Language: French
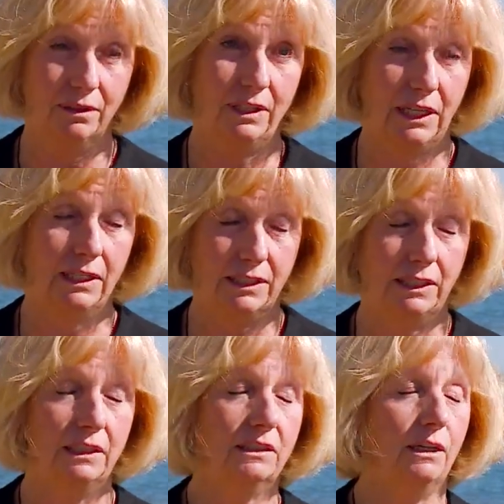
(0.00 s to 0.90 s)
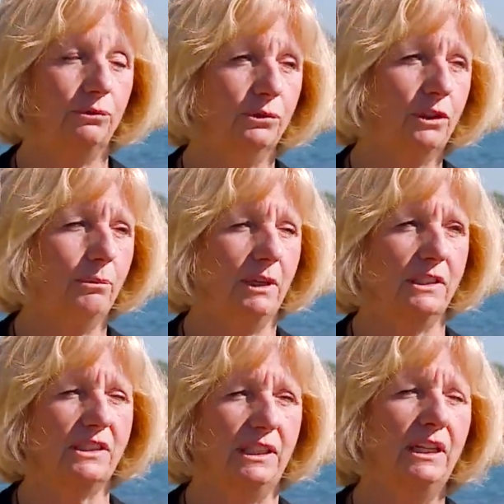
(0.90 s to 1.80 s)
réaliser les travaux, de
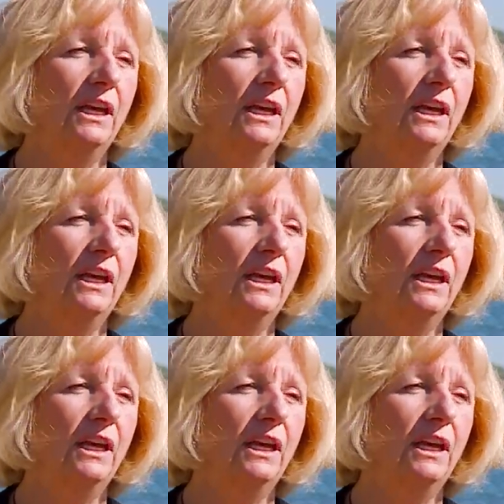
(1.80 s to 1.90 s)
commencer.